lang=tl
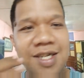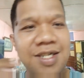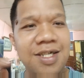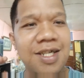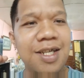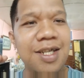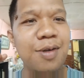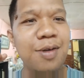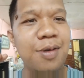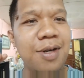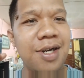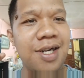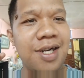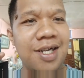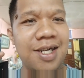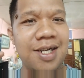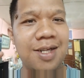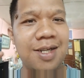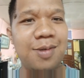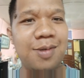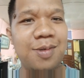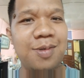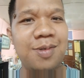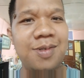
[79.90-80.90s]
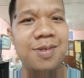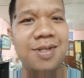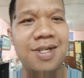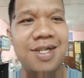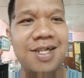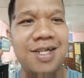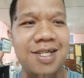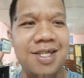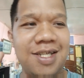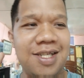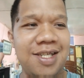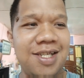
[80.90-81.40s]
ngayong araw
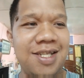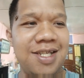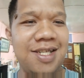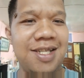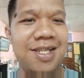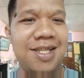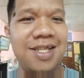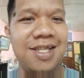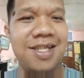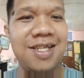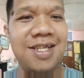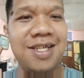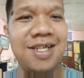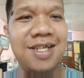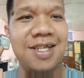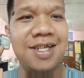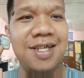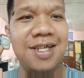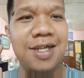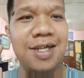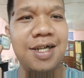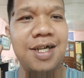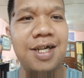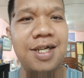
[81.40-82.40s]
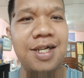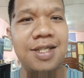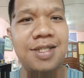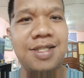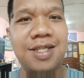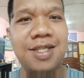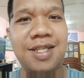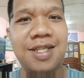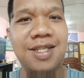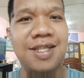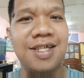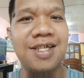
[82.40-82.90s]
ay
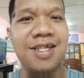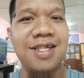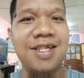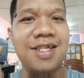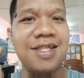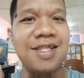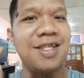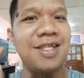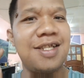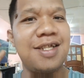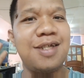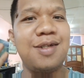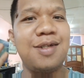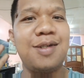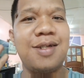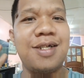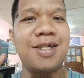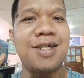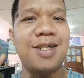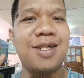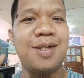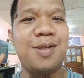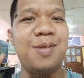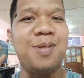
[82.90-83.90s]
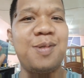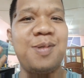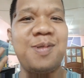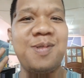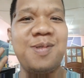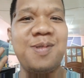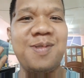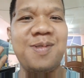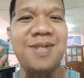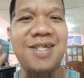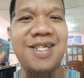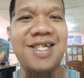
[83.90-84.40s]
agenda natin ngayong araw
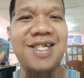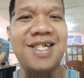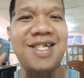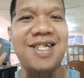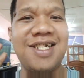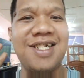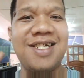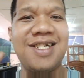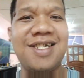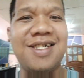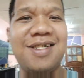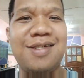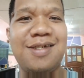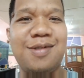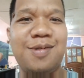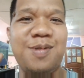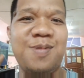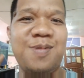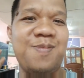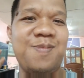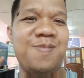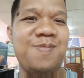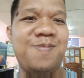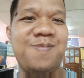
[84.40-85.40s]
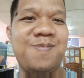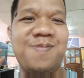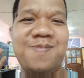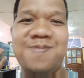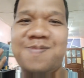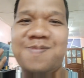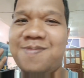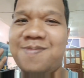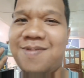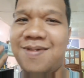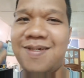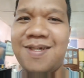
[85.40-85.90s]
wala no
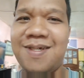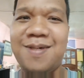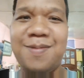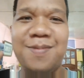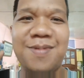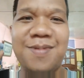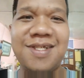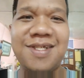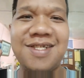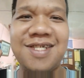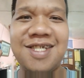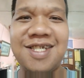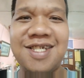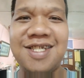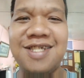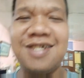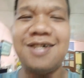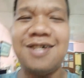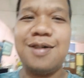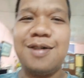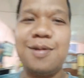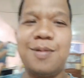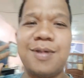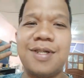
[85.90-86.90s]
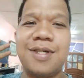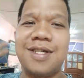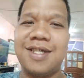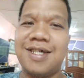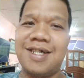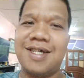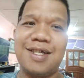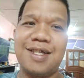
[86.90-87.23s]
walang agenda walang